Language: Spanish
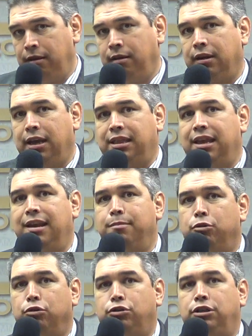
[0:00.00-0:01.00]
que
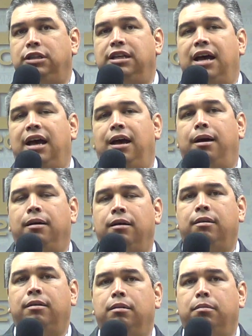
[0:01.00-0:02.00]
tenemos ya
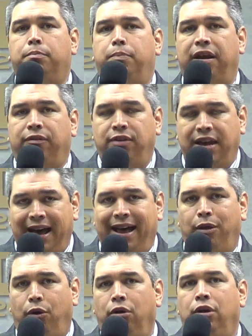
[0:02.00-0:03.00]

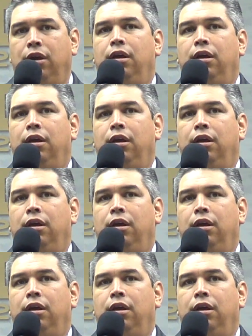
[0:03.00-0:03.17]
prefijado.